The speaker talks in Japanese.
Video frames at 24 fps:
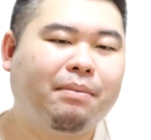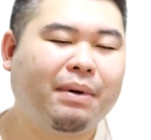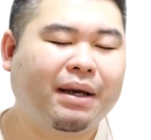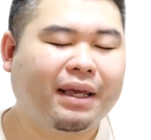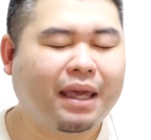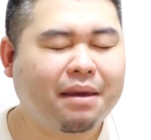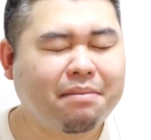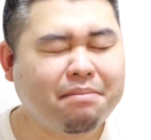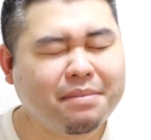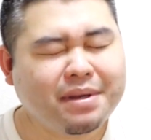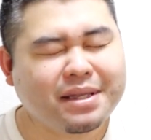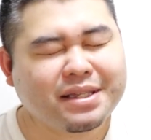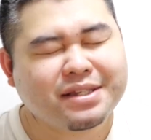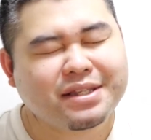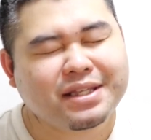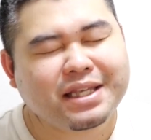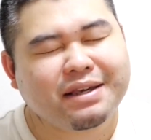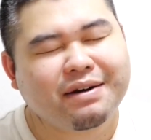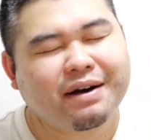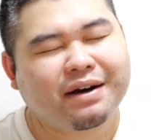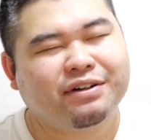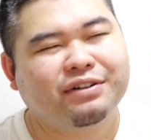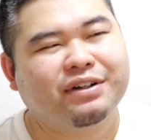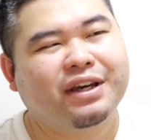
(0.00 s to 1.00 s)
まあ、厳密
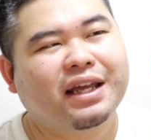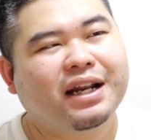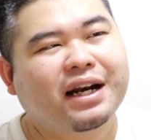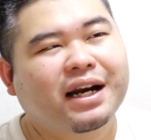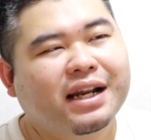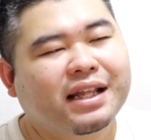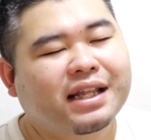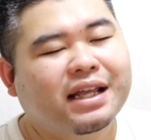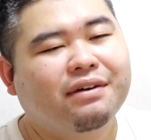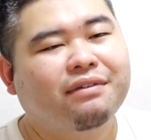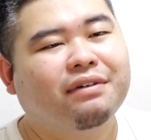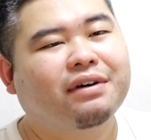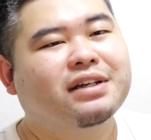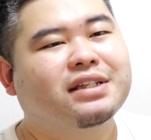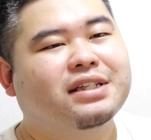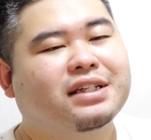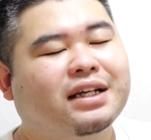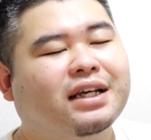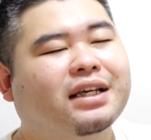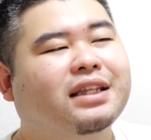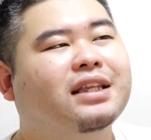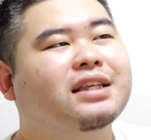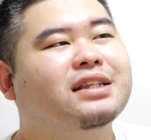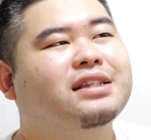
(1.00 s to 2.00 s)
には受けられないわけじゃ
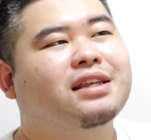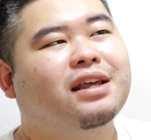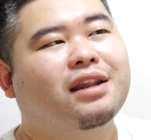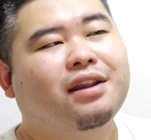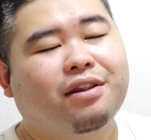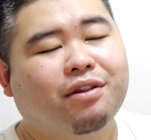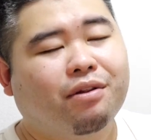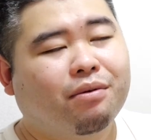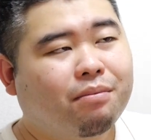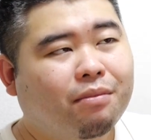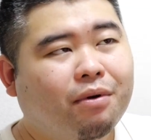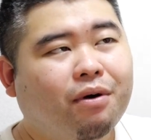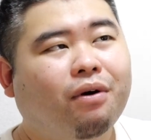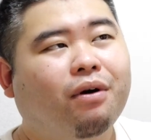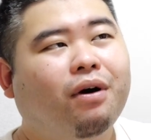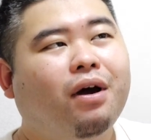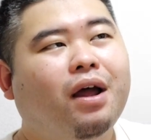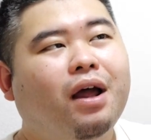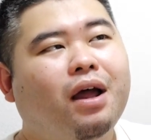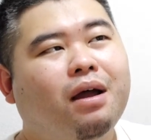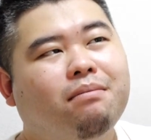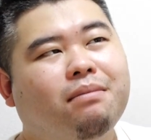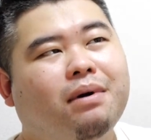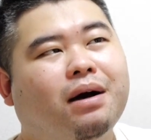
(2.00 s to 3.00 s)
ないんですけれども、
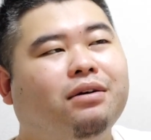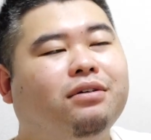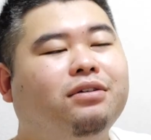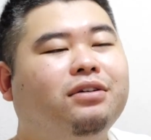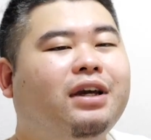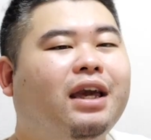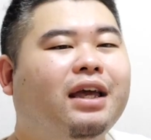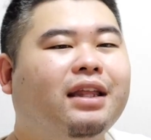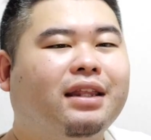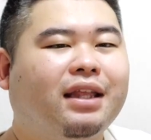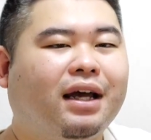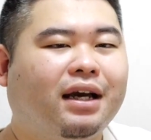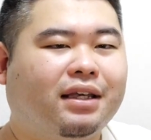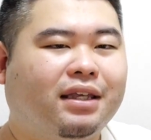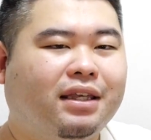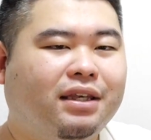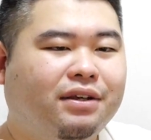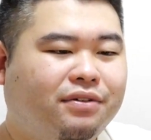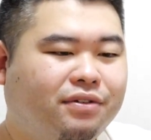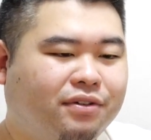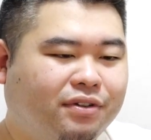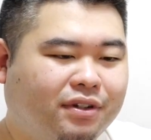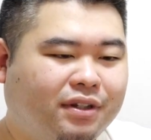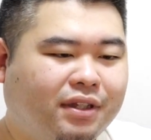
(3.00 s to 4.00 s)
まあ、受けた
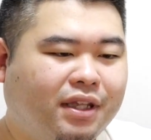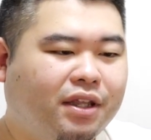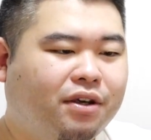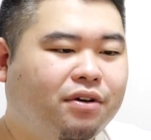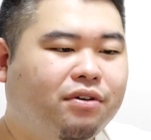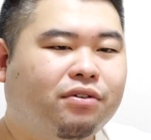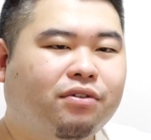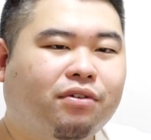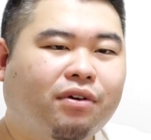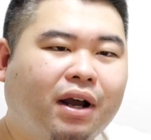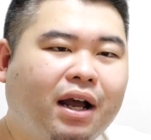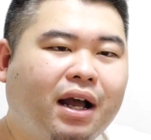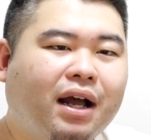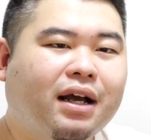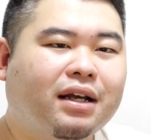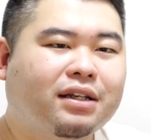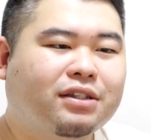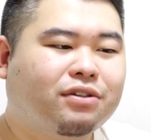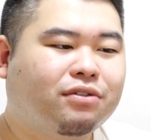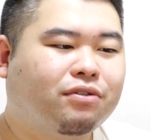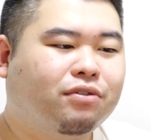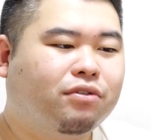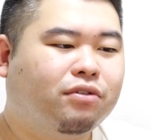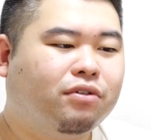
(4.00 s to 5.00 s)
寄付っていうのが、
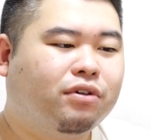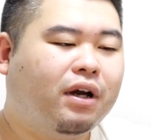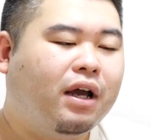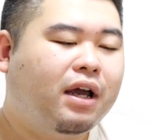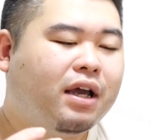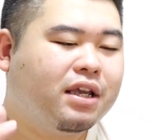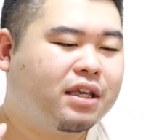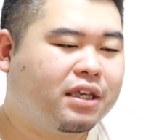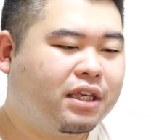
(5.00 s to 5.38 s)
その、